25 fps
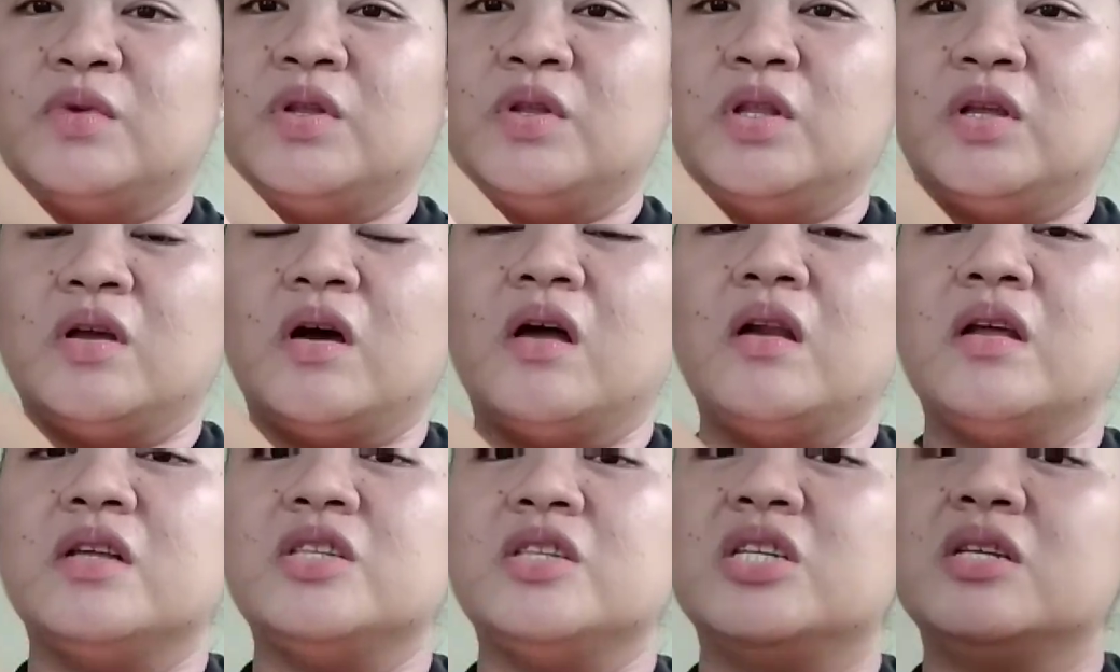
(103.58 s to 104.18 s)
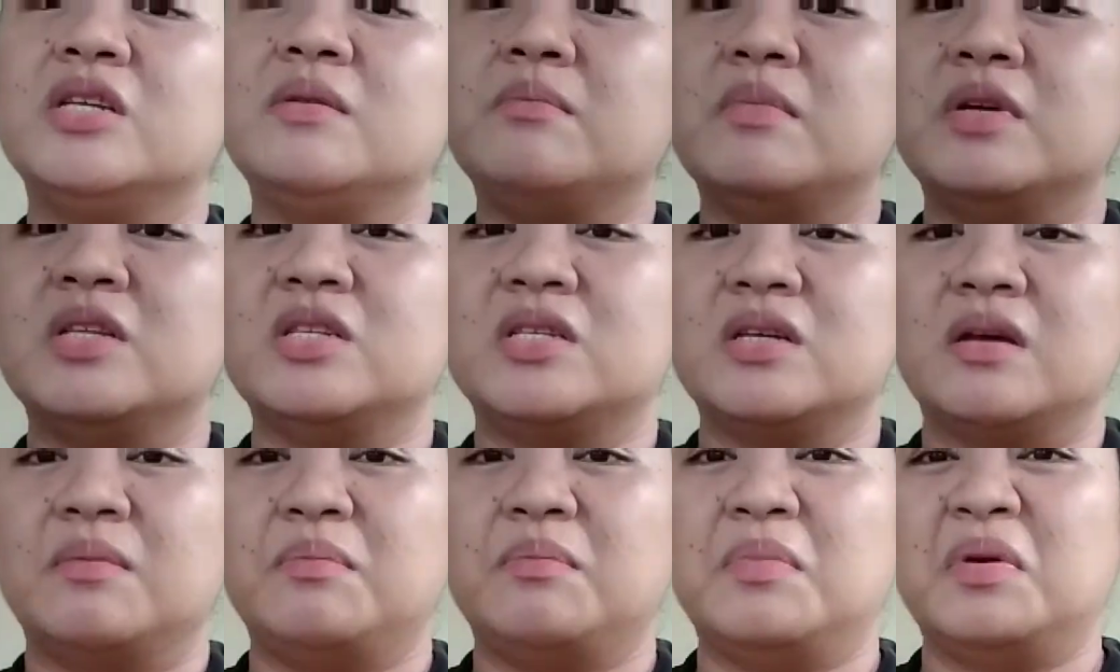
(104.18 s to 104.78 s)
with collagen
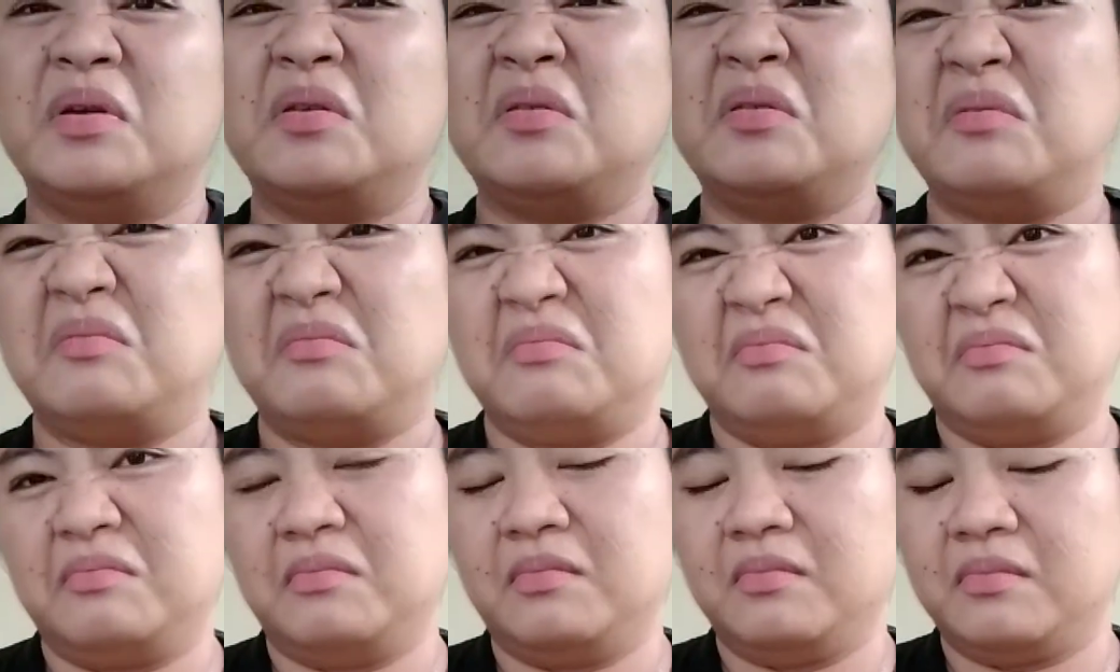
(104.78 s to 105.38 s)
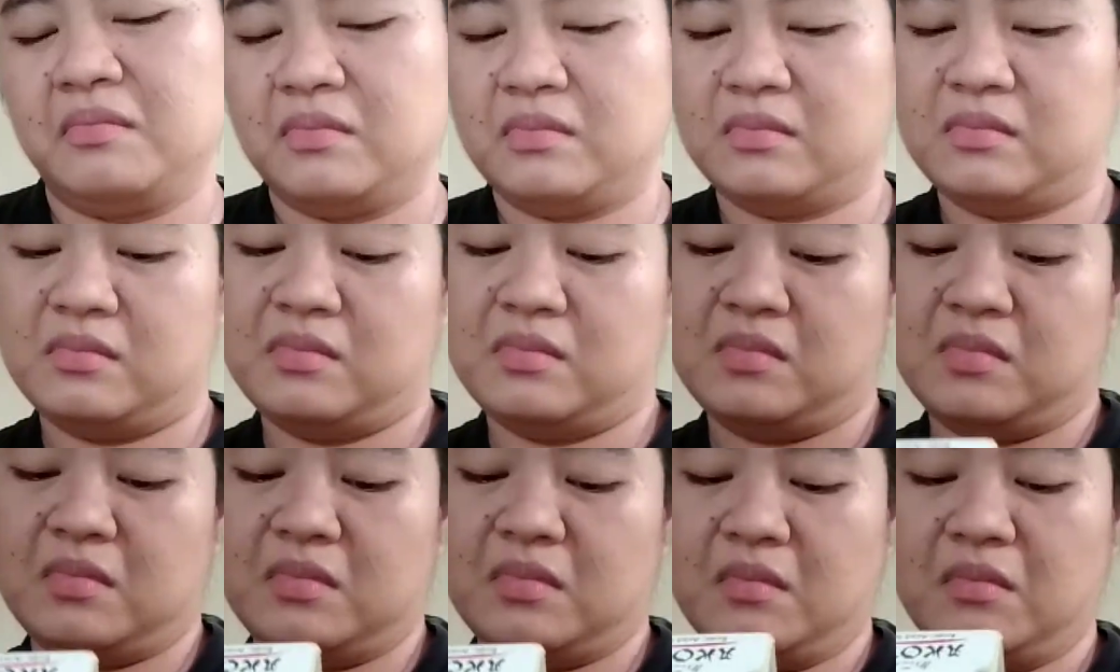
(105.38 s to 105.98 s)
man siya pero
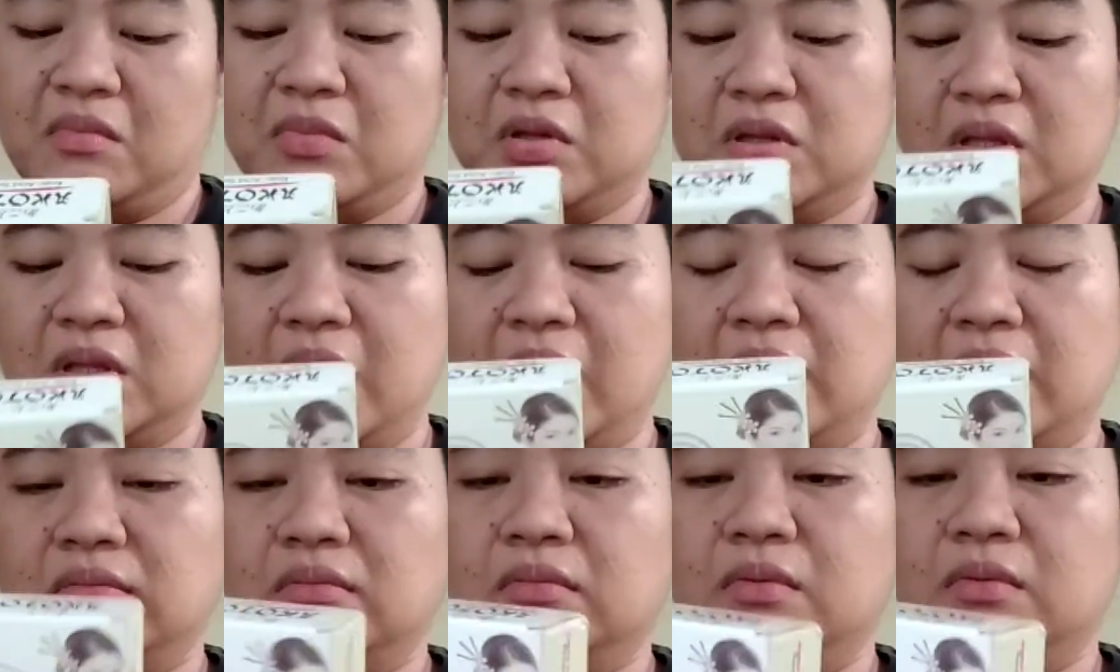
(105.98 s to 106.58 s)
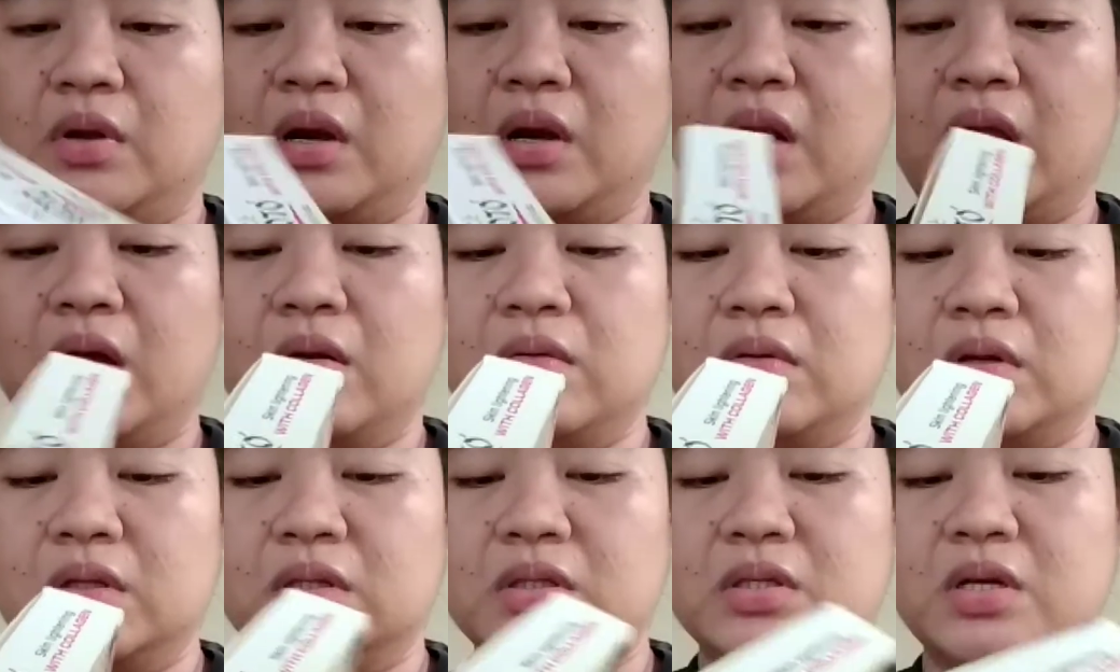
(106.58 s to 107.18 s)
ambot lang, wala
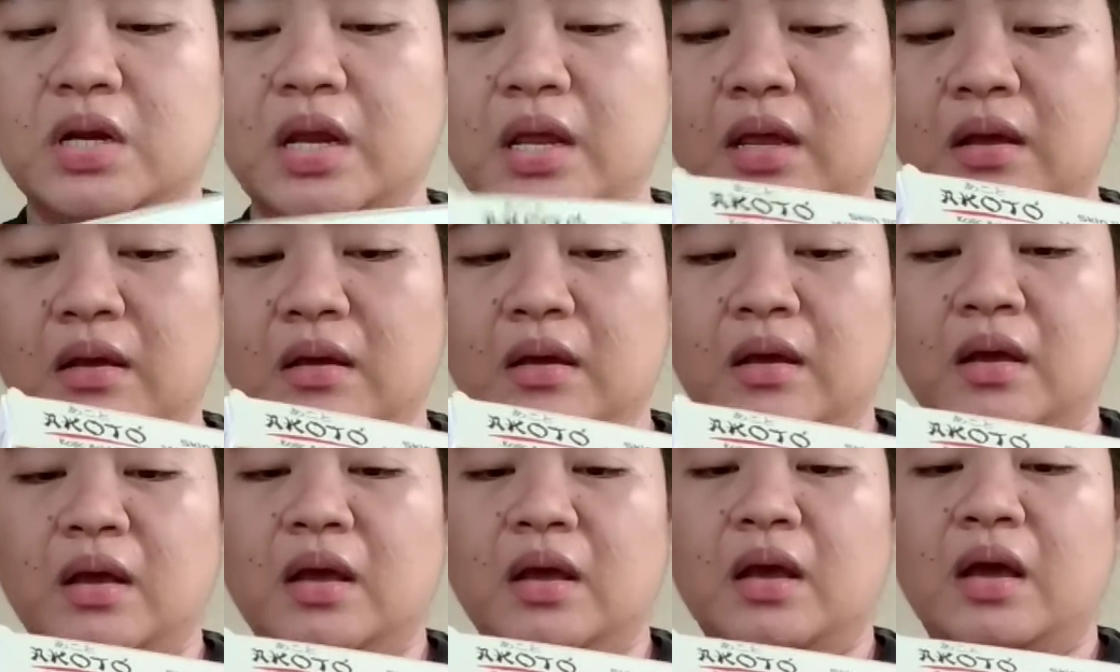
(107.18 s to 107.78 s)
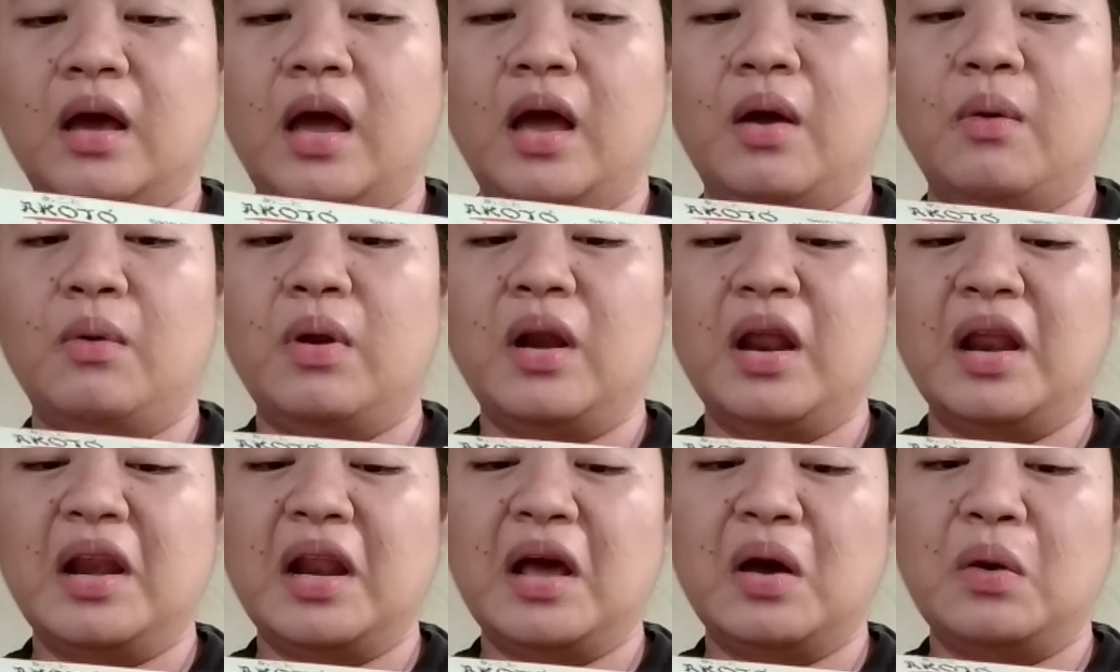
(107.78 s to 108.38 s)
ko na try. Ay, ah,
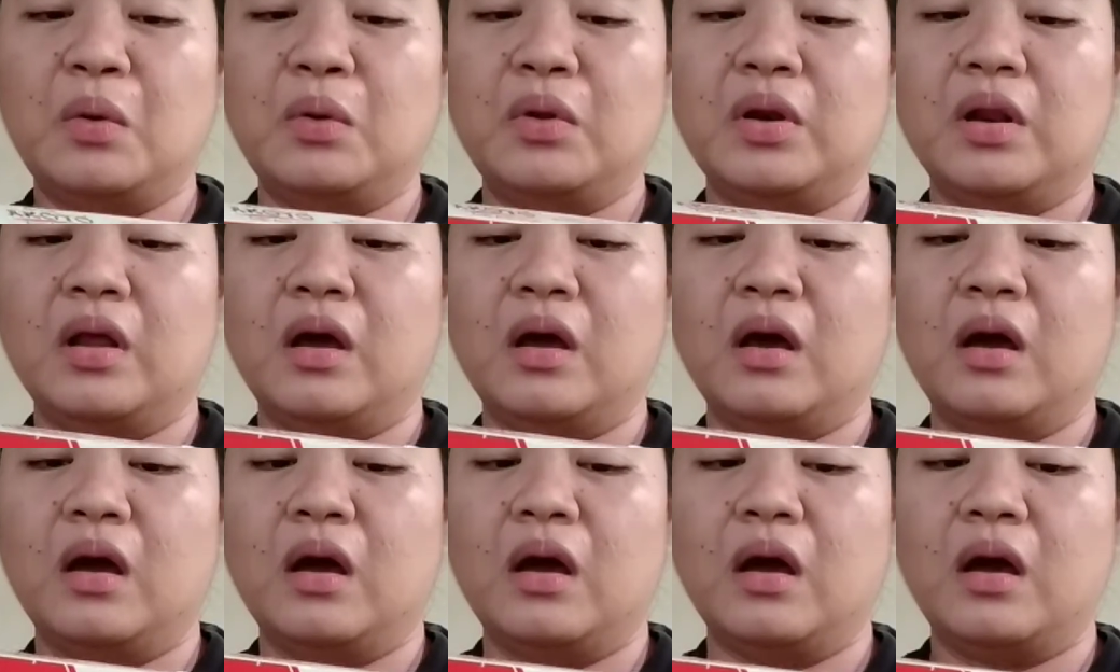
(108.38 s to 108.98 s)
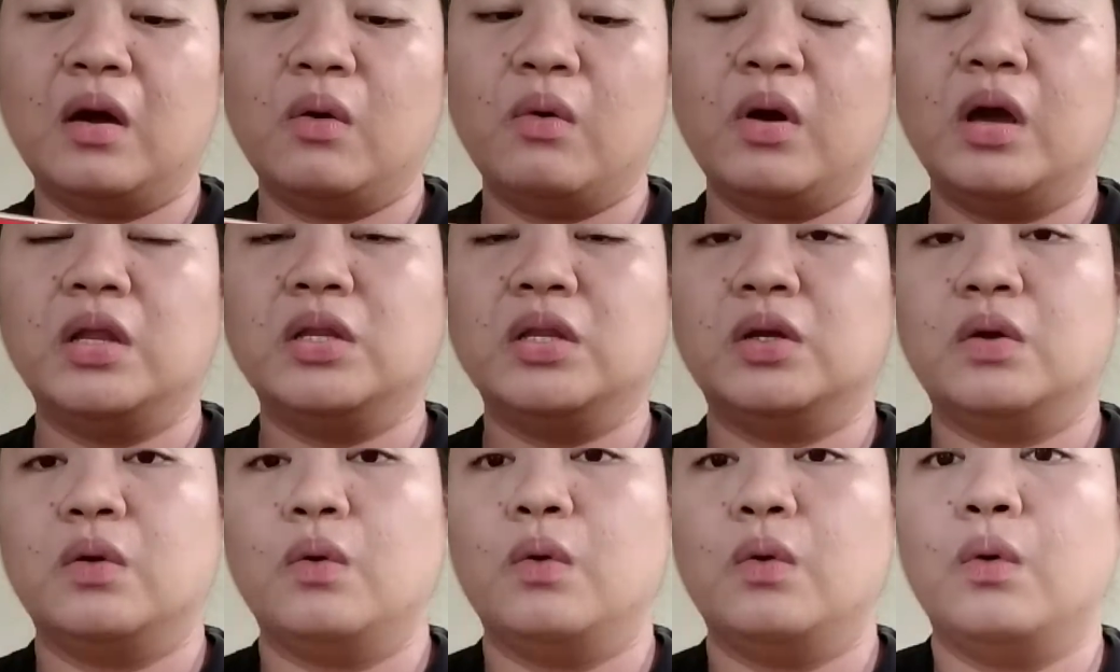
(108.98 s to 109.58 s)
wala na ko na
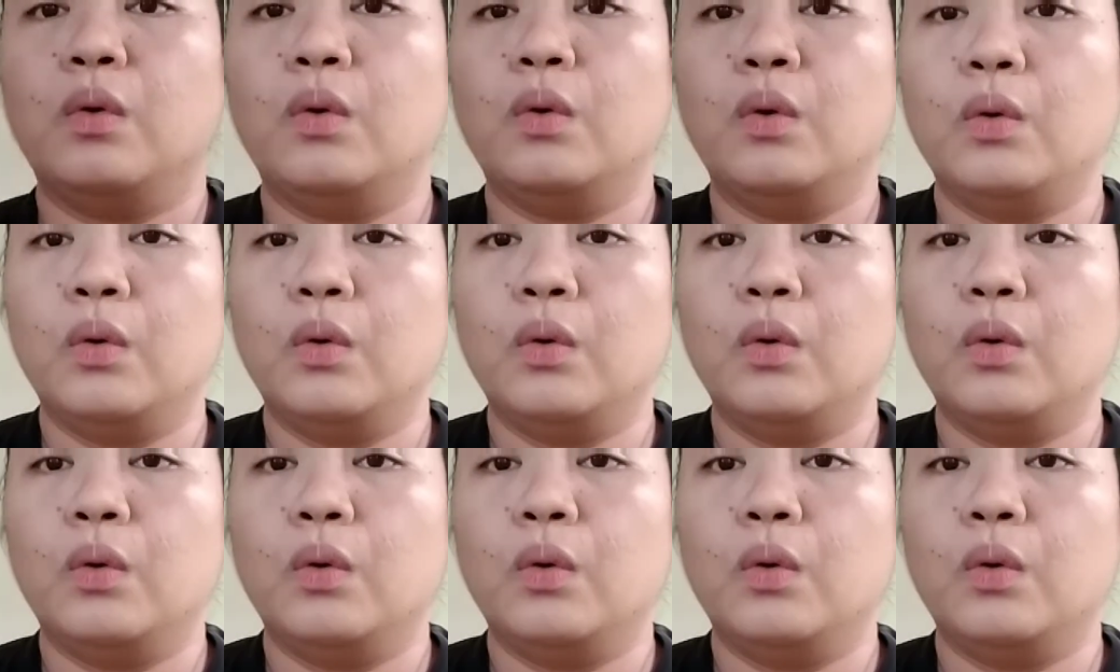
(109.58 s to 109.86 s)
kuan ko